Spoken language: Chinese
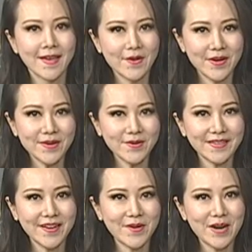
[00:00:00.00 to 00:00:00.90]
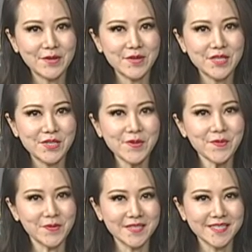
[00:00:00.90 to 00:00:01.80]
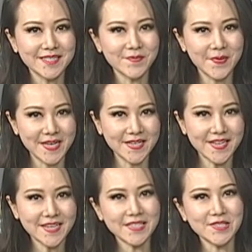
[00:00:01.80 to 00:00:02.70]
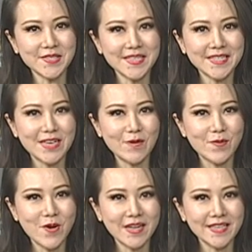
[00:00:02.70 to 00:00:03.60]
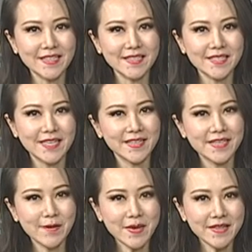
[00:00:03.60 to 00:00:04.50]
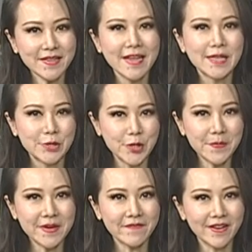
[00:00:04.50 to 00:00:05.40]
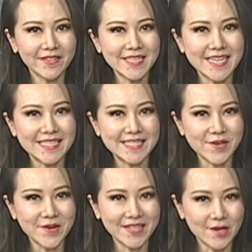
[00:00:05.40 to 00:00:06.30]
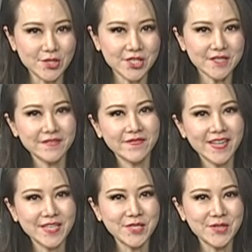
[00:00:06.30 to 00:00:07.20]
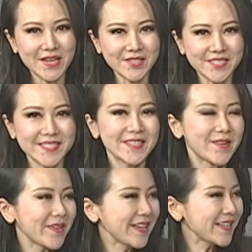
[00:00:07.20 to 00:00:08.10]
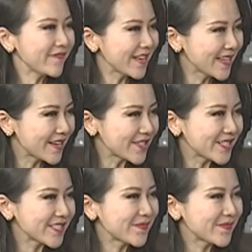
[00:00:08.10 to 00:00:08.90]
欢迎回到华语一周，我是贝妮。首先，让我们欢迎今天的嘉宾——全美房地产协会导师 Fanny Chu 老师。欢迎您，Fanny 老师。